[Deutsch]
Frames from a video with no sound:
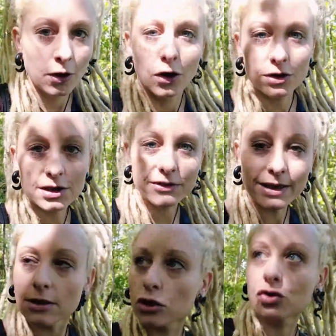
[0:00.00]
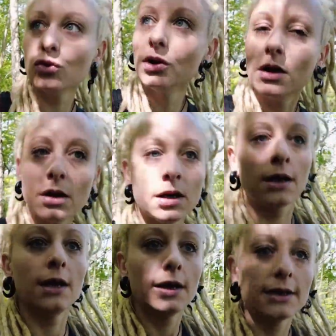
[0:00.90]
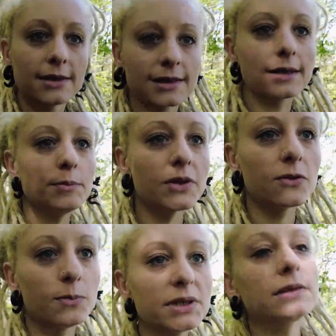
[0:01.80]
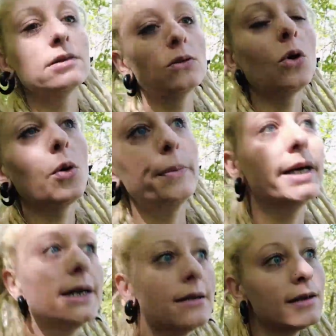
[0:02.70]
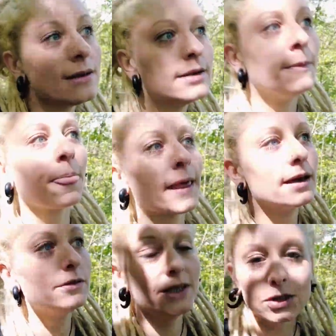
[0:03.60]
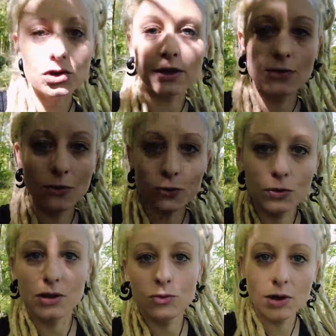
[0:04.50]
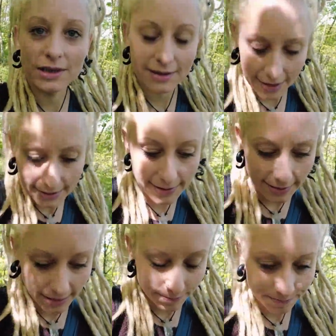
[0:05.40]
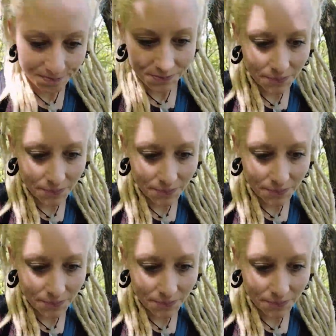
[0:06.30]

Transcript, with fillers: Und das fand ich schön das hat mir so ein bisschen noch mehr Wertschätzung für die Dualität gegeben